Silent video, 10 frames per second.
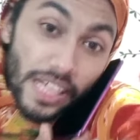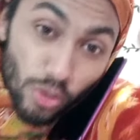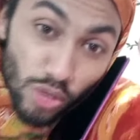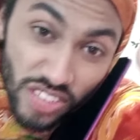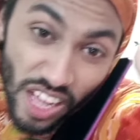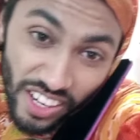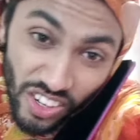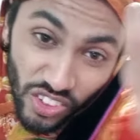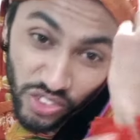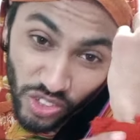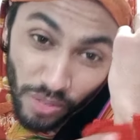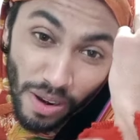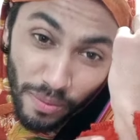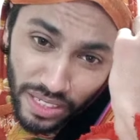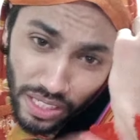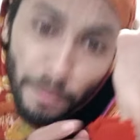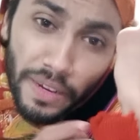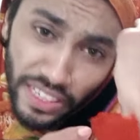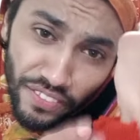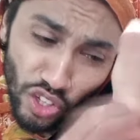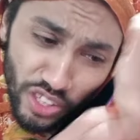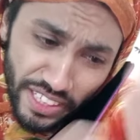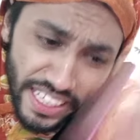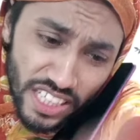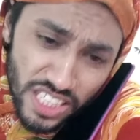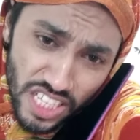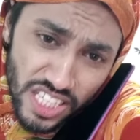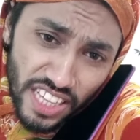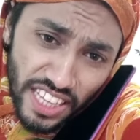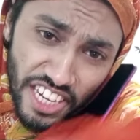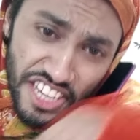तो हाँ सारे होने उसमें बम फट्टी फट्टी भी को नहीं है इस तरह का